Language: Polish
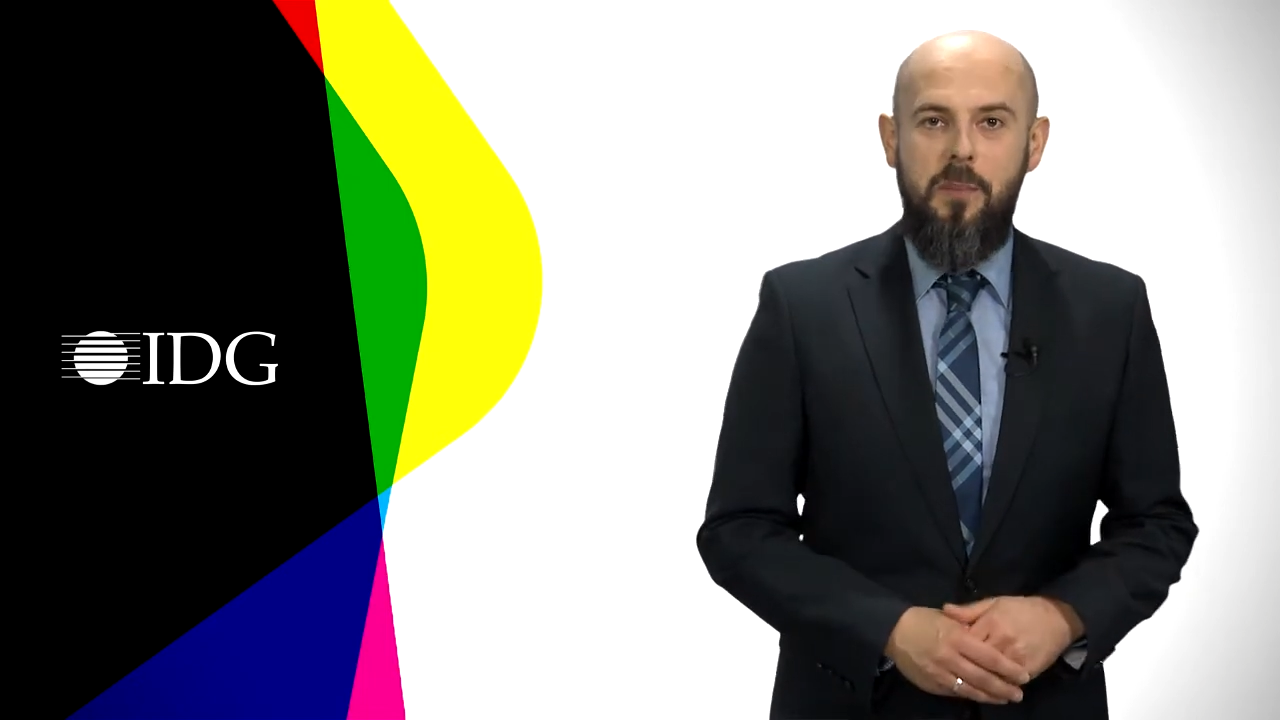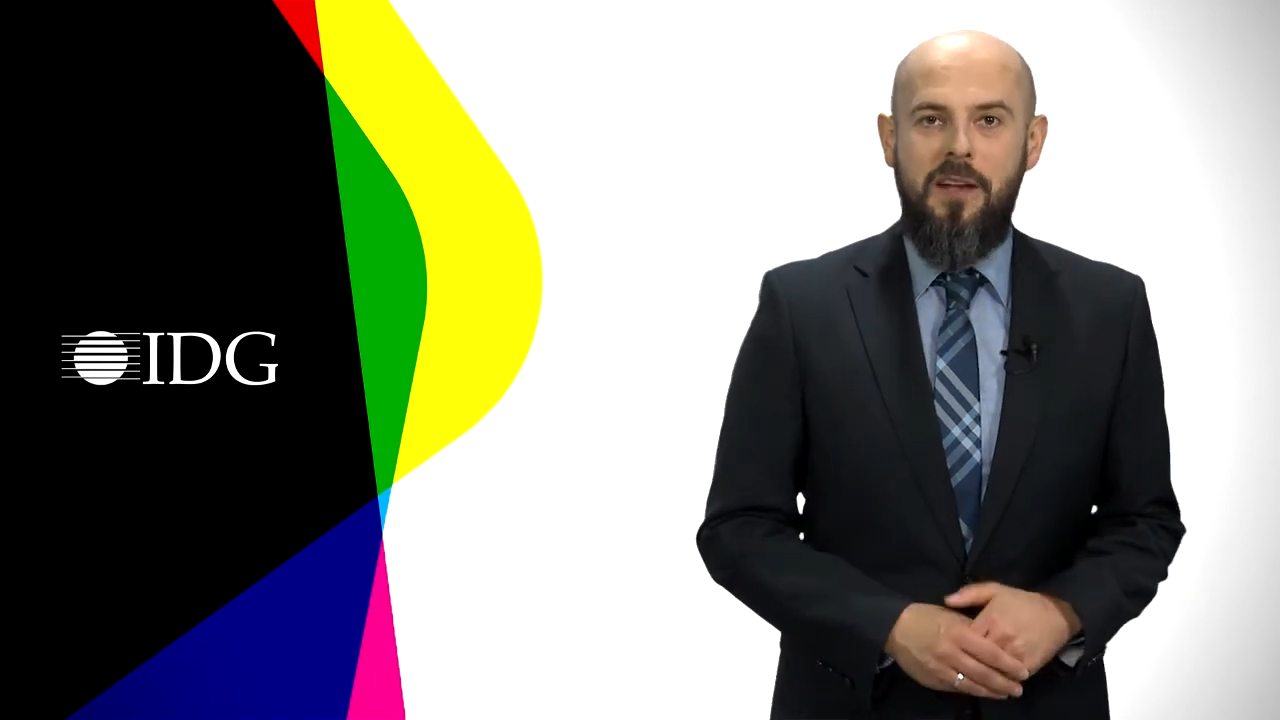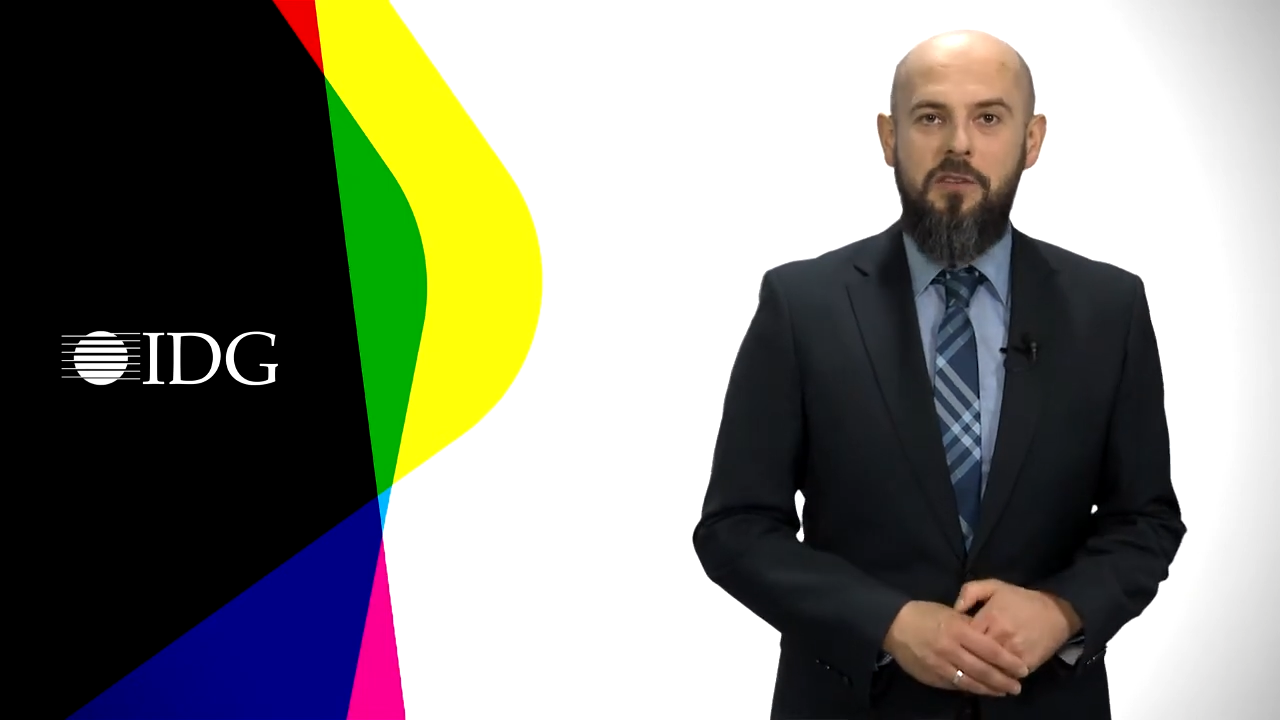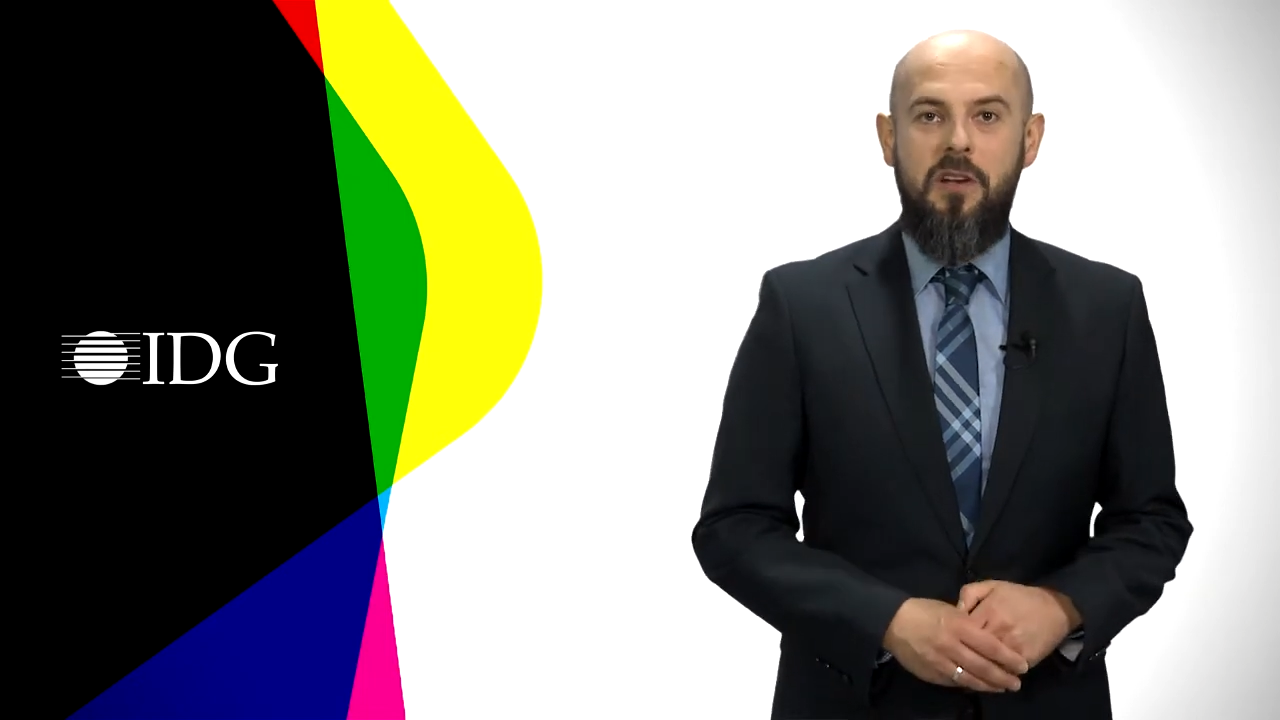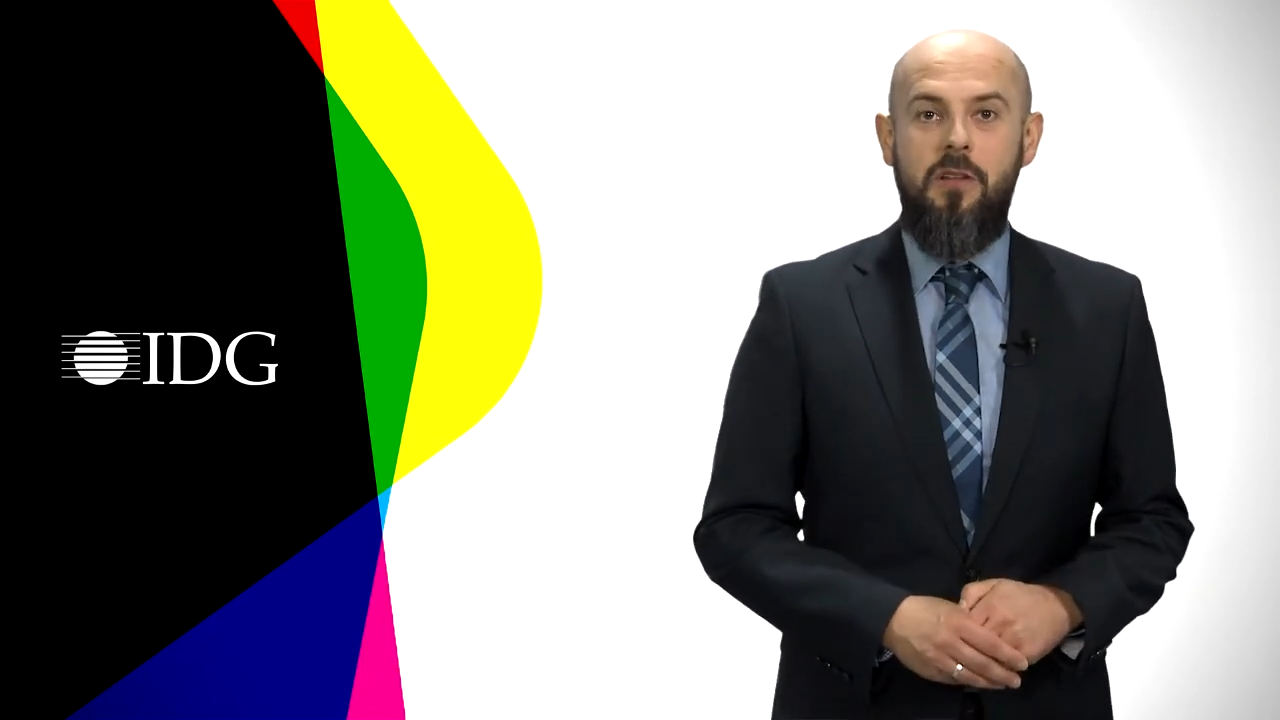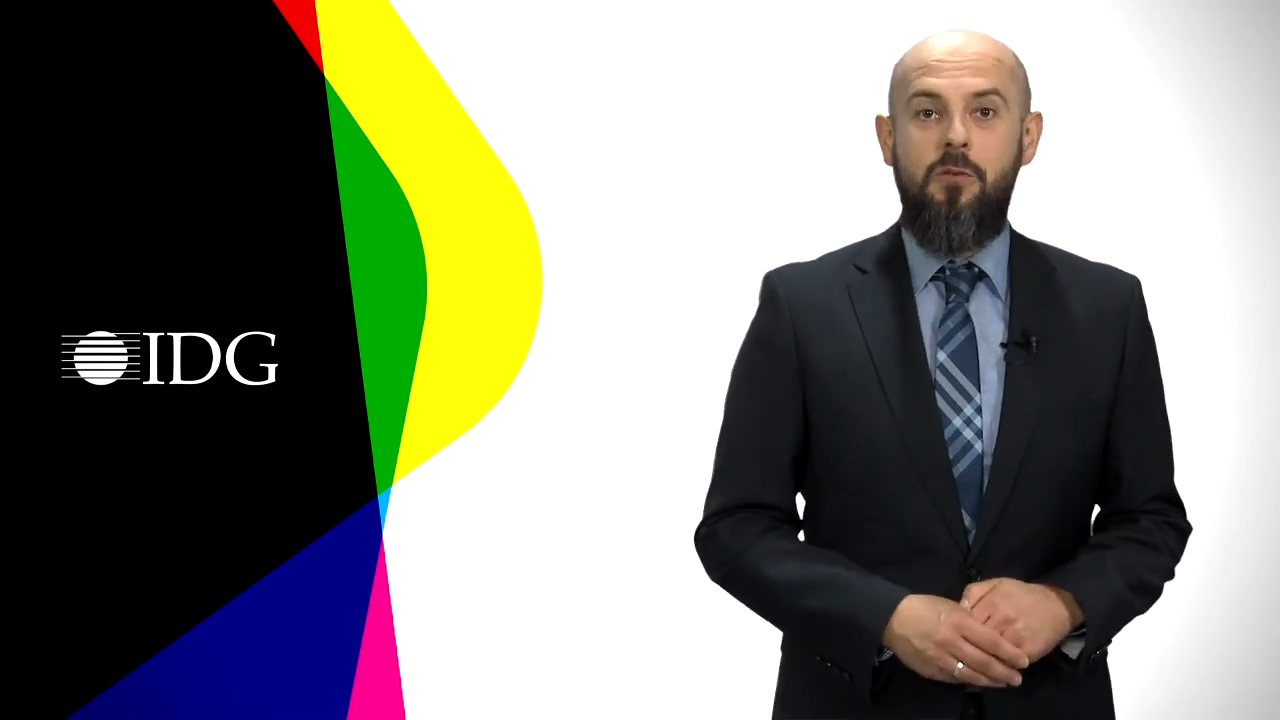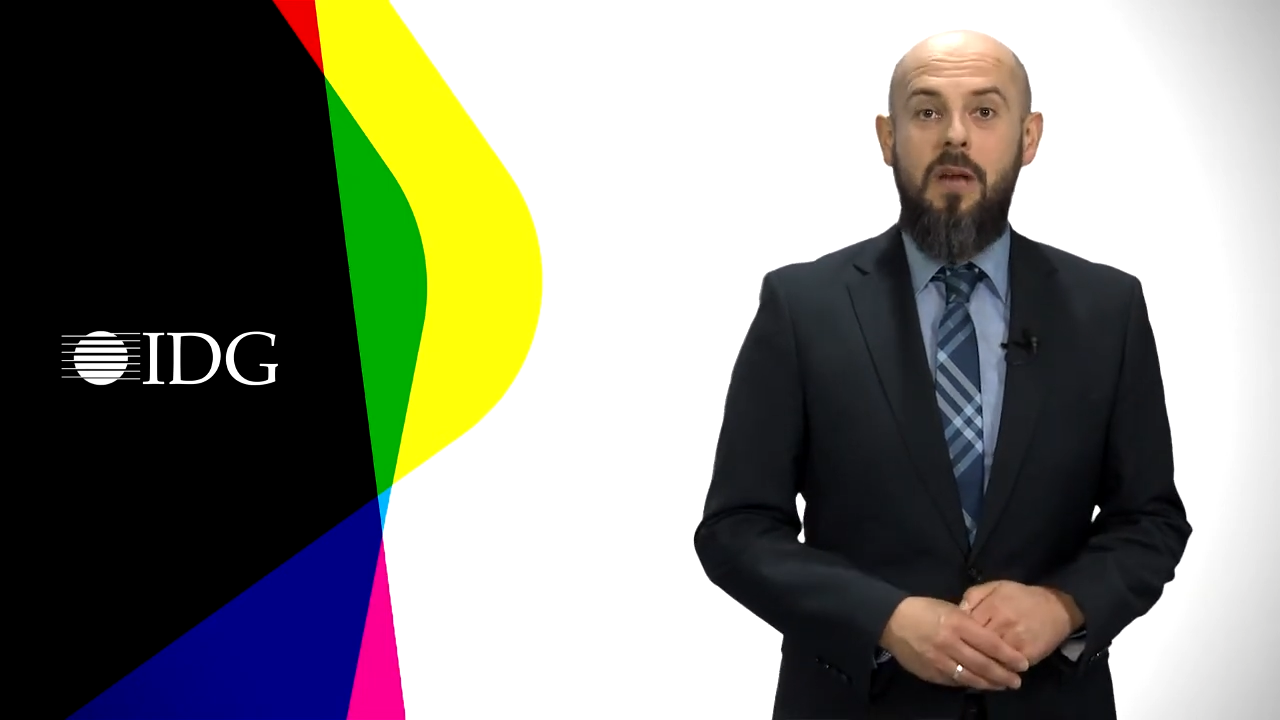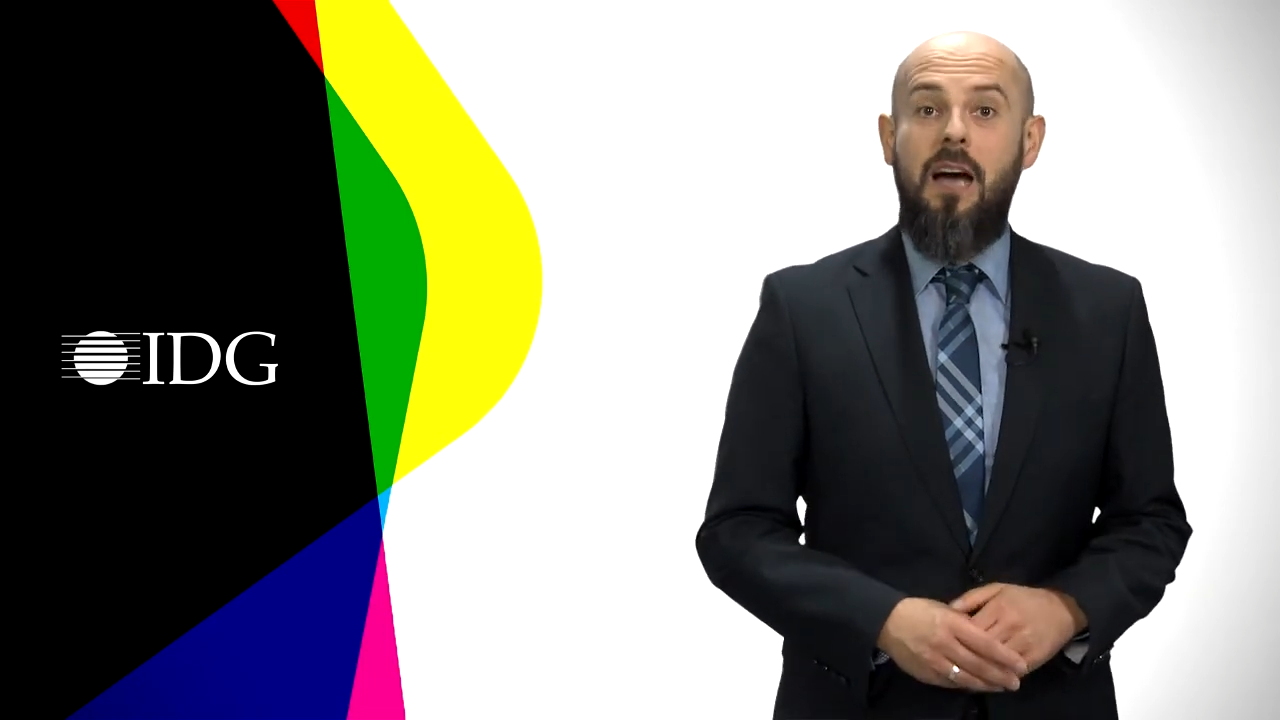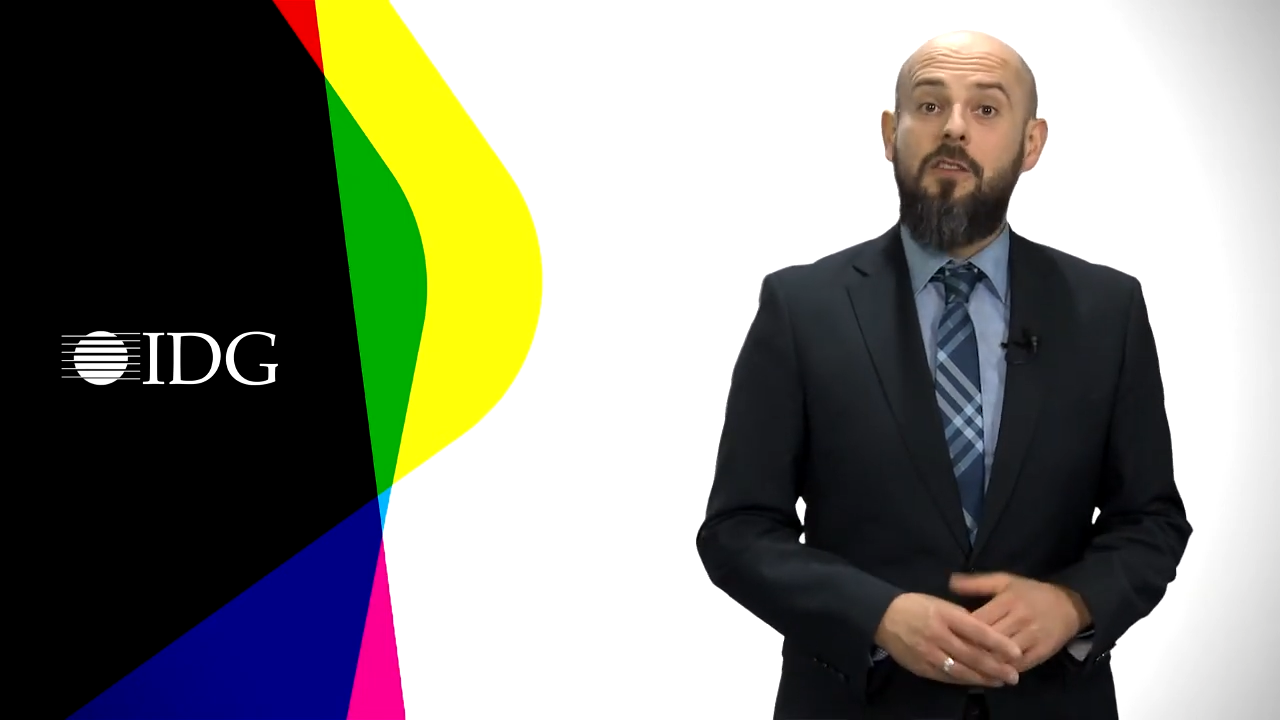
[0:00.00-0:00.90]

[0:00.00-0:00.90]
Marcin Renduda,